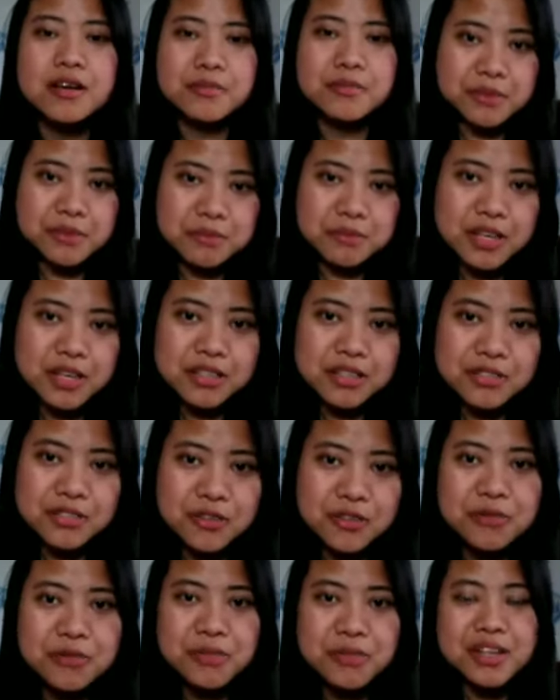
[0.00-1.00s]
बट मेक
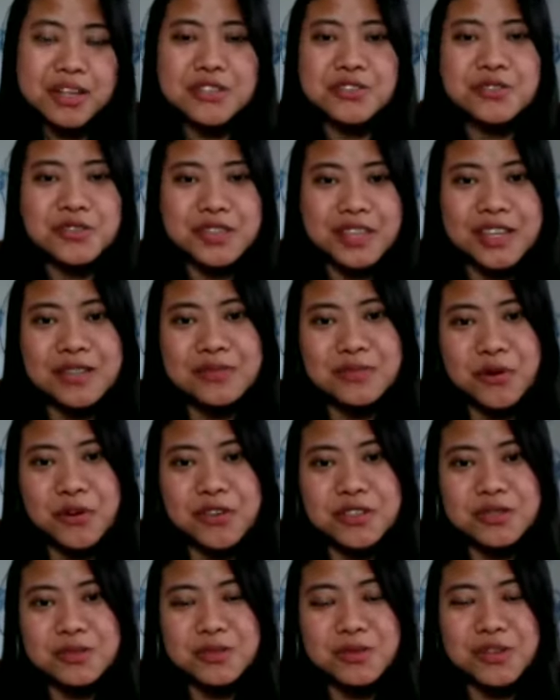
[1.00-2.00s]
श्योर मैंने जो तीन
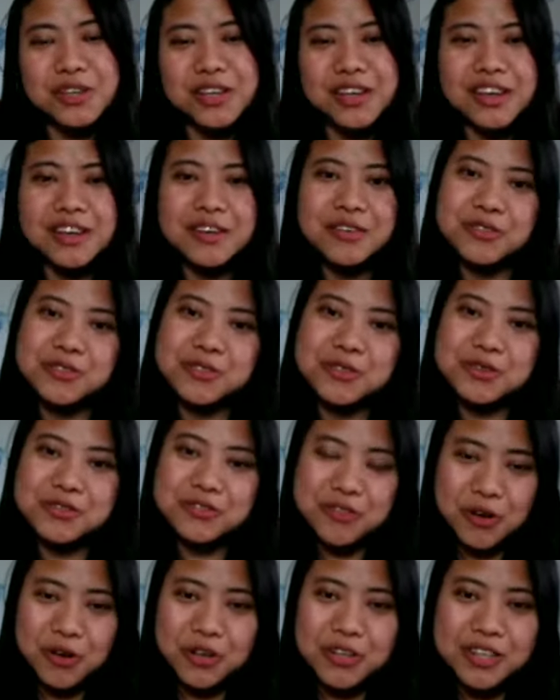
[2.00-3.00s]
पॉइंट्स बोले हैं उनको
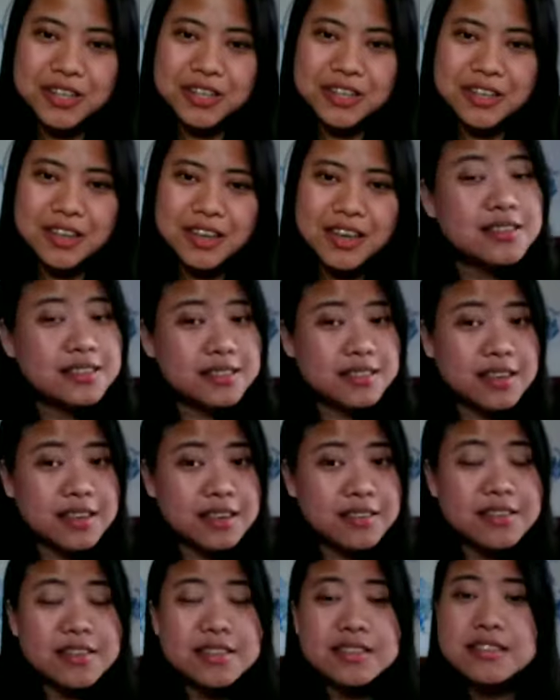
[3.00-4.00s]
फॉलो करें सी
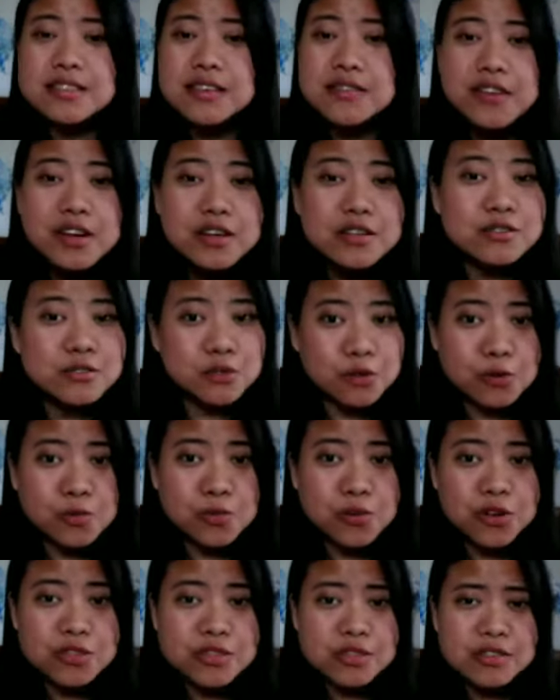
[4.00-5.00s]
दिस इज़ अ वेरी स्लो
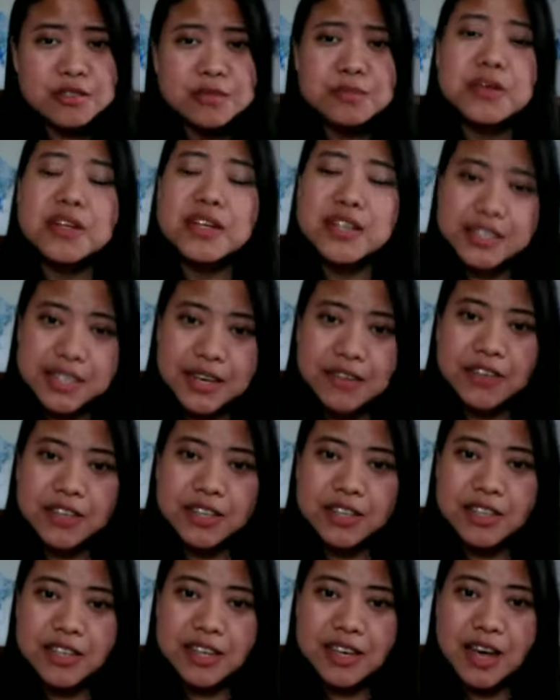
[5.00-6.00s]
प्रोसेस पर ये
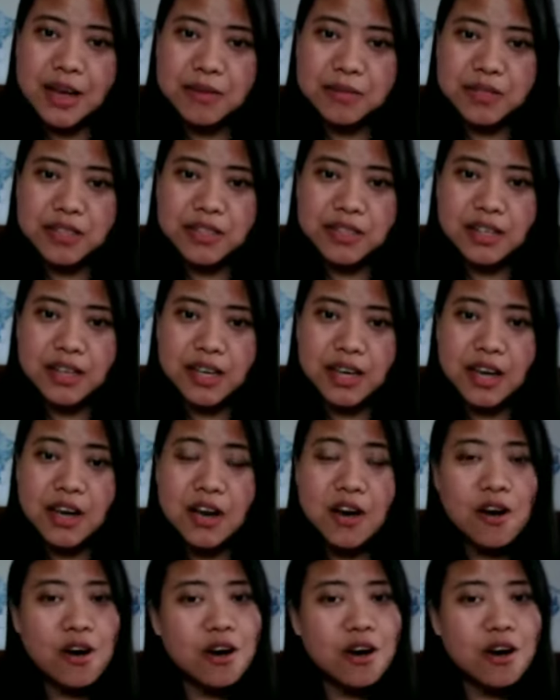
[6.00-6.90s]
डेफिनेटली काम करेगा